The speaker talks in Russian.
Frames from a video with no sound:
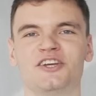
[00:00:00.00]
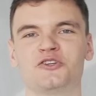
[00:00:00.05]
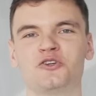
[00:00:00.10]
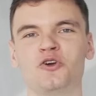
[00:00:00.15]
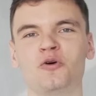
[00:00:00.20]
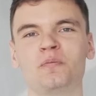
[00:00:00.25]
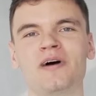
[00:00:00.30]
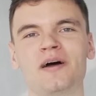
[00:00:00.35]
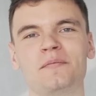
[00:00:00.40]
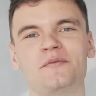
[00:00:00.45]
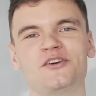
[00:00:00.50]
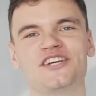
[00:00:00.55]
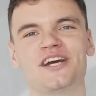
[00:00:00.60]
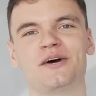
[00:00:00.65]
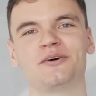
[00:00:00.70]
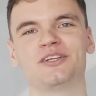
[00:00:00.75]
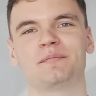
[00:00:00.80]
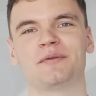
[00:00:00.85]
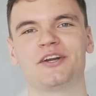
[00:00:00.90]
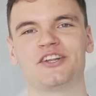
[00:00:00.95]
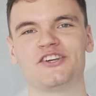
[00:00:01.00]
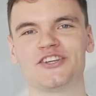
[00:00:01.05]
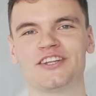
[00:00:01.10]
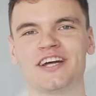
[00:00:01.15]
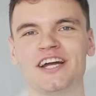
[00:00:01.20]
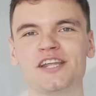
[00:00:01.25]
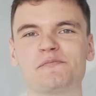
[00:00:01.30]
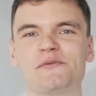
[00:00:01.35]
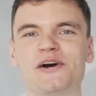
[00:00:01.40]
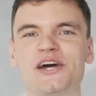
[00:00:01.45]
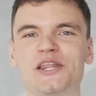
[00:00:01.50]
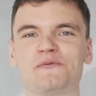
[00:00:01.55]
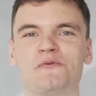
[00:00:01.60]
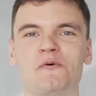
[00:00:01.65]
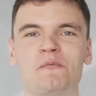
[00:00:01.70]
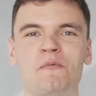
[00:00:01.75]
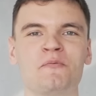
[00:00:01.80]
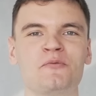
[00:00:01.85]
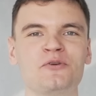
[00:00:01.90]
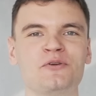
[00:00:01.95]
Степа обещал это прочитать, поэтому
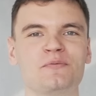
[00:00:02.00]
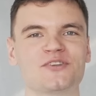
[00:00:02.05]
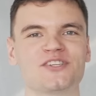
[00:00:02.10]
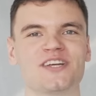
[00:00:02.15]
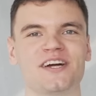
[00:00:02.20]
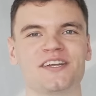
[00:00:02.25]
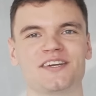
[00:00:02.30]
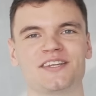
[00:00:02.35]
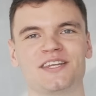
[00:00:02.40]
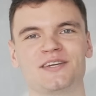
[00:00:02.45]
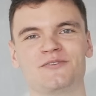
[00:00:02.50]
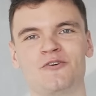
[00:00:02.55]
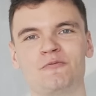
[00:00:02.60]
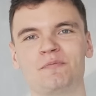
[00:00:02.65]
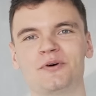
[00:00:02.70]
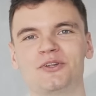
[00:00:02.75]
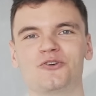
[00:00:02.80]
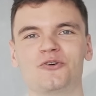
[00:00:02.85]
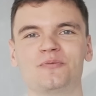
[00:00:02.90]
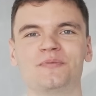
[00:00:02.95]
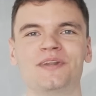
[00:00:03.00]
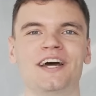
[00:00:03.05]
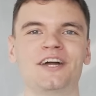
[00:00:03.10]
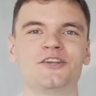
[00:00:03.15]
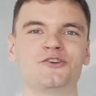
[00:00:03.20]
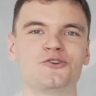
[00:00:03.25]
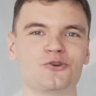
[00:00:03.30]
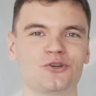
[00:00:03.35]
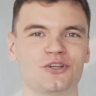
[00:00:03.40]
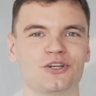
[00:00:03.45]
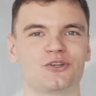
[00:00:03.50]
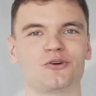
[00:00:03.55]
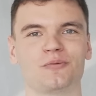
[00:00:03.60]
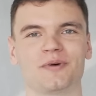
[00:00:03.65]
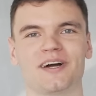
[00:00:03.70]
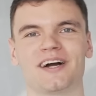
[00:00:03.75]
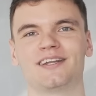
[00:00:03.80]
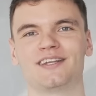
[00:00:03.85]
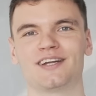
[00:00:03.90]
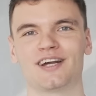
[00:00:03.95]
мы будем ждать от него подробный отчет о том,
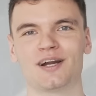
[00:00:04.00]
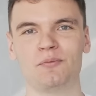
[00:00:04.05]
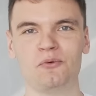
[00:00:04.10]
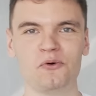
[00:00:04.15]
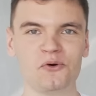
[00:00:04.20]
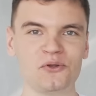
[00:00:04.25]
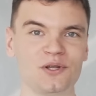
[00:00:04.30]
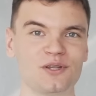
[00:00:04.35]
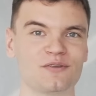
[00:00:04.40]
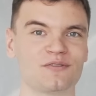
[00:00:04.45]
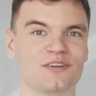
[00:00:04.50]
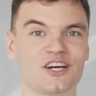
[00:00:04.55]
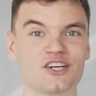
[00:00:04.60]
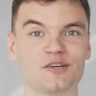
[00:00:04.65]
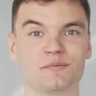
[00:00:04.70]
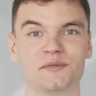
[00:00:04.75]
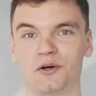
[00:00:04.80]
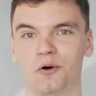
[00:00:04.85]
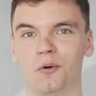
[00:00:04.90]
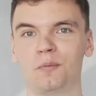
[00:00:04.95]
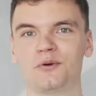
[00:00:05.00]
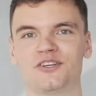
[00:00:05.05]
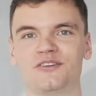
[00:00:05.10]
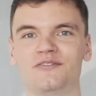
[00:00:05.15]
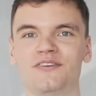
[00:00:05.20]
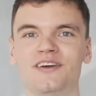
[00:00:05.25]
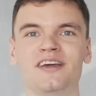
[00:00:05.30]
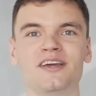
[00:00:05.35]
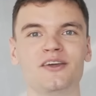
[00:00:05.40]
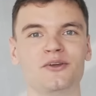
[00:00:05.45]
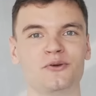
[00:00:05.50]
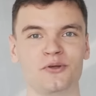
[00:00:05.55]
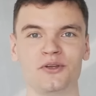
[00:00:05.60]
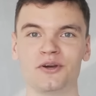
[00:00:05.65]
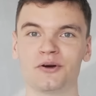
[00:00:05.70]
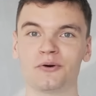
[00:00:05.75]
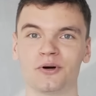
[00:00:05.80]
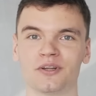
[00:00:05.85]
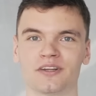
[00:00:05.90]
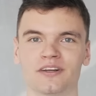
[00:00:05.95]
как это работает в нашем сообществе
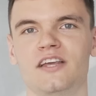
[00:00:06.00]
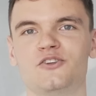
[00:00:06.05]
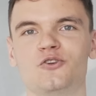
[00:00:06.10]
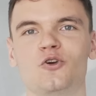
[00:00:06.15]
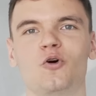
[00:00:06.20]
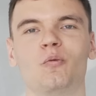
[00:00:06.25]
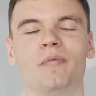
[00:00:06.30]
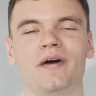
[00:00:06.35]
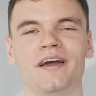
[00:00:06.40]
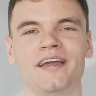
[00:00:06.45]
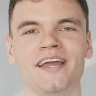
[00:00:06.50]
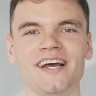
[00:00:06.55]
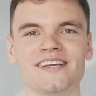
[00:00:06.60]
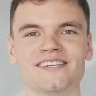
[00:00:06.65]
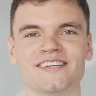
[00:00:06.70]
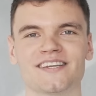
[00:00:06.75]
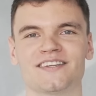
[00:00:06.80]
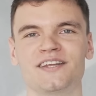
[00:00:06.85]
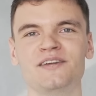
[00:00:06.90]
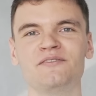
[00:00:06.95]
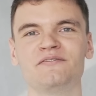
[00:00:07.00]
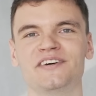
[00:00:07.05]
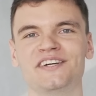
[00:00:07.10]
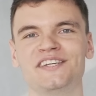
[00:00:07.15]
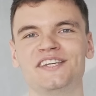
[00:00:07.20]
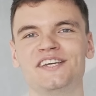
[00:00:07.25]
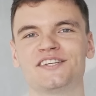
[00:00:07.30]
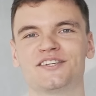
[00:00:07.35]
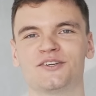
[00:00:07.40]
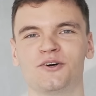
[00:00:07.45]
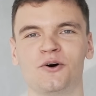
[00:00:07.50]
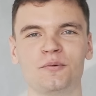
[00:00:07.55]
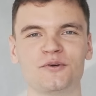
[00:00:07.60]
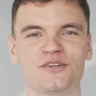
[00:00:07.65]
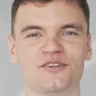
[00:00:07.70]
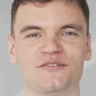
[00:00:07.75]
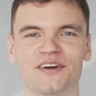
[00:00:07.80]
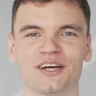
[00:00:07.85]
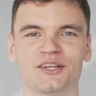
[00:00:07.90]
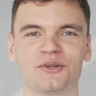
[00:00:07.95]
Unicode. И Степа и я состоим в
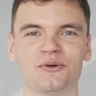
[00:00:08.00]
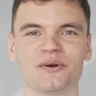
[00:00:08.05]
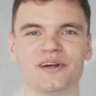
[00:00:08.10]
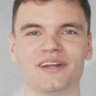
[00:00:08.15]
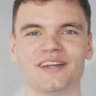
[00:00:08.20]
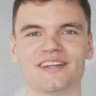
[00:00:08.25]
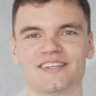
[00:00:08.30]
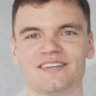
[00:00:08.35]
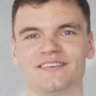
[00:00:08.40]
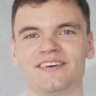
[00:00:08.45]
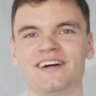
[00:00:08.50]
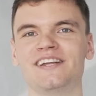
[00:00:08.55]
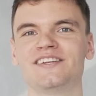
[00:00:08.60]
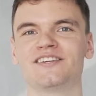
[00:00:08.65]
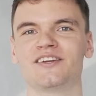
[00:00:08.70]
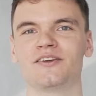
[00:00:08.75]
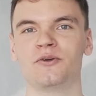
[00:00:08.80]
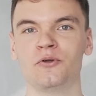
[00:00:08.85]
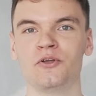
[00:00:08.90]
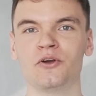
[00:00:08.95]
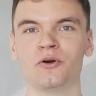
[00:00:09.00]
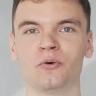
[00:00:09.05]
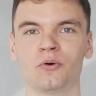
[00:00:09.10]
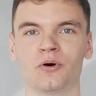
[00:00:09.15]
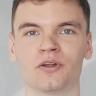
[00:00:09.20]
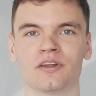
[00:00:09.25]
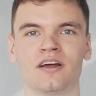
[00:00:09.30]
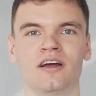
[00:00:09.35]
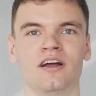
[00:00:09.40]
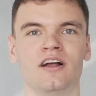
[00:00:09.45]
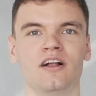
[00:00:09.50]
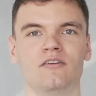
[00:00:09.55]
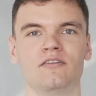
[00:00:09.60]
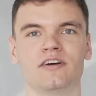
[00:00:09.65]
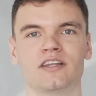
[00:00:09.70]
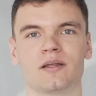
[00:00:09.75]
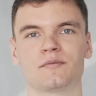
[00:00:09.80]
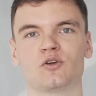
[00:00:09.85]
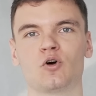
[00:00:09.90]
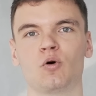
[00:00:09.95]
IT-сообществе, которое называется Unicode. В
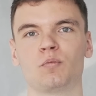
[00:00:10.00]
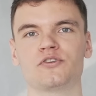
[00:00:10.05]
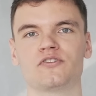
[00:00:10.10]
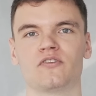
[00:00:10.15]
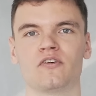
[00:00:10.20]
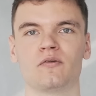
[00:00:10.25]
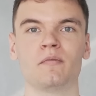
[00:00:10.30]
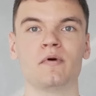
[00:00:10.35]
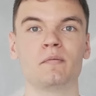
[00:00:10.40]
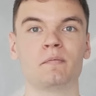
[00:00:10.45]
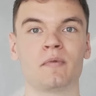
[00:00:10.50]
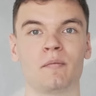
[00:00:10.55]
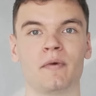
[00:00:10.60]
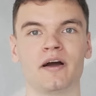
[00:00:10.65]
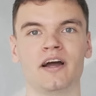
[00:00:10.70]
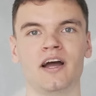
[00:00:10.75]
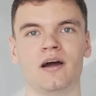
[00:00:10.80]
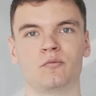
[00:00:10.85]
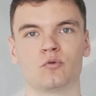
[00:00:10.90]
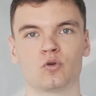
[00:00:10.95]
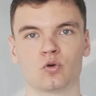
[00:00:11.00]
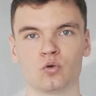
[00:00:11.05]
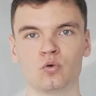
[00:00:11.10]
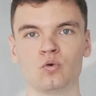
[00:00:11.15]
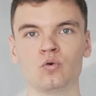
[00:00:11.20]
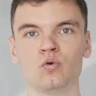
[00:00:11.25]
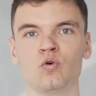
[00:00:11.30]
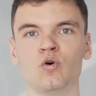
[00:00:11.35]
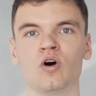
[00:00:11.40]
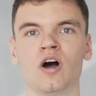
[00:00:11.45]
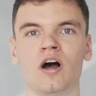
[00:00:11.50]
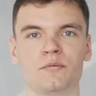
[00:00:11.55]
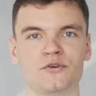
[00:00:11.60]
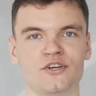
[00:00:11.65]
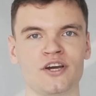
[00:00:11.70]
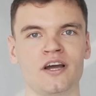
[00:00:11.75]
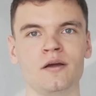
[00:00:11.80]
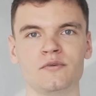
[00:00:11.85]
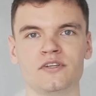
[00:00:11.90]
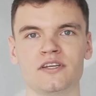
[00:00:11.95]
этом сообществе мы помогаем друг другу,
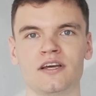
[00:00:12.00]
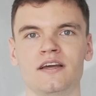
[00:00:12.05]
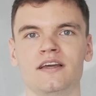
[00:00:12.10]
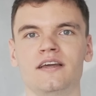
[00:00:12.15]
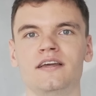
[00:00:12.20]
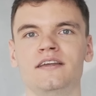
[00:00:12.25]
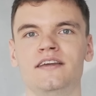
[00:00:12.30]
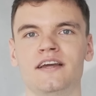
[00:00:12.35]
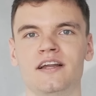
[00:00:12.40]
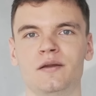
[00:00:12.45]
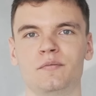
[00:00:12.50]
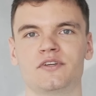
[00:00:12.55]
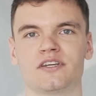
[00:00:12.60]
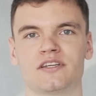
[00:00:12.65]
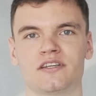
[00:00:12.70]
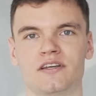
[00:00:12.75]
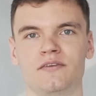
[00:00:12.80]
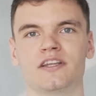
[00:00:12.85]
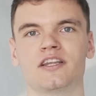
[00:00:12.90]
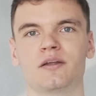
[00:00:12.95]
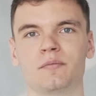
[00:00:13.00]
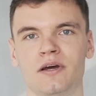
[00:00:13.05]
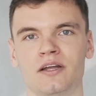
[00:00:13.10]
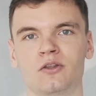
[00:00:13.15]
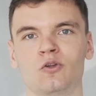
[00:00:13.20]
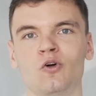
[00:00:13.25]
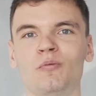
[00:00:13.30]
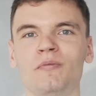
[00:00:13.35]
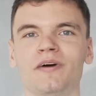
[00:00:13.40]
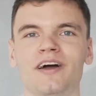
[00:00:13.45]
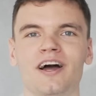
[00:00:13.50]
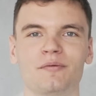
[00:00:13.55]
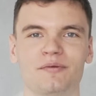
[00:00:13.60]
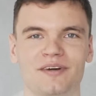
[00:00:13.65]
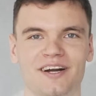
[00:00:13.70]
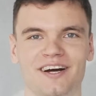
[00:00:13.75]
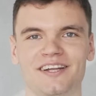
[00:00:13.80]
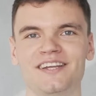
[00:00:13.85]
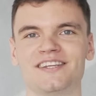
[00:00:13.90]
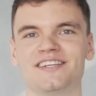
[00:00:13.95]
общаемся и делимся советами о том, как
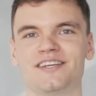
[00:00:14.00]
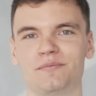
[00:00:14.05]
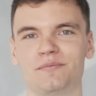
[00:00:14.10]
проходить